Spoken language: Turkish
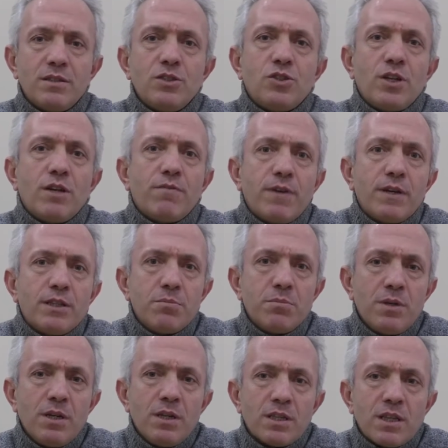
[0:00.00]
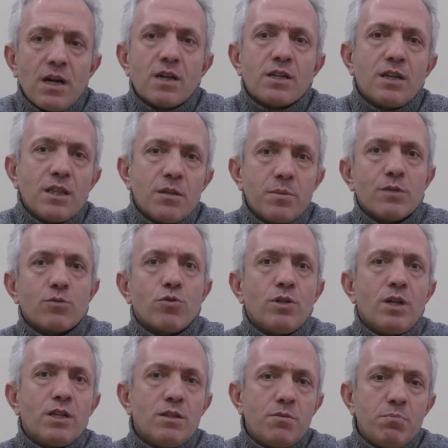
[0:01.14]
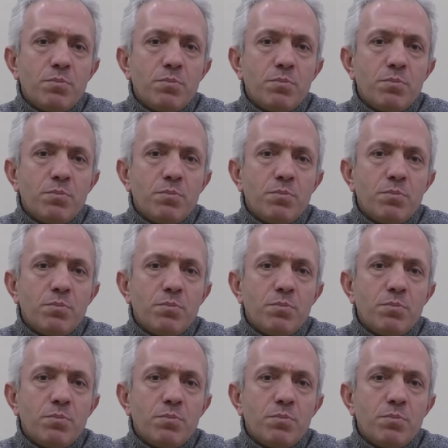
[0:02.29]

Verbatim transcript: İşte efendim daha kalabalık olan